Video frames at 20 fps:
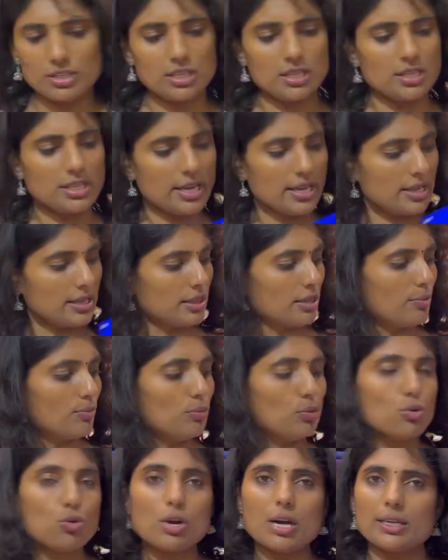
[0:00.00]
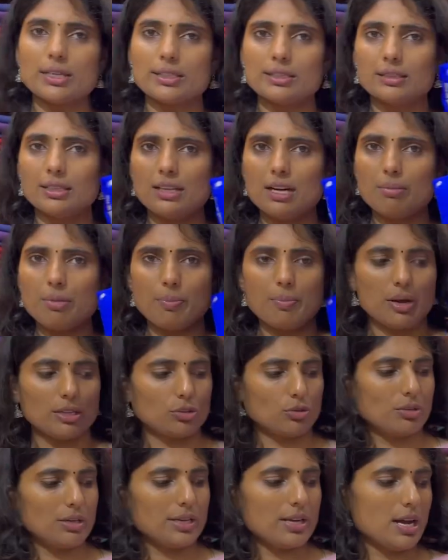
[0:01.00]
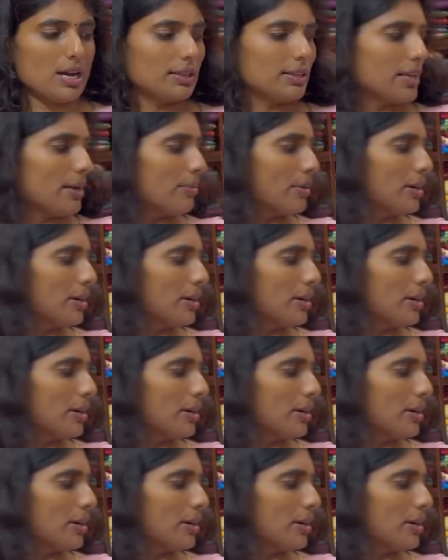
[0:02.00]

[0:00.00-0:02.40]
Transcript: வந்து இந்த இந்த ப்ளூ கலர் தான் நம்ம பார்த்தோம் இல்லையா அதே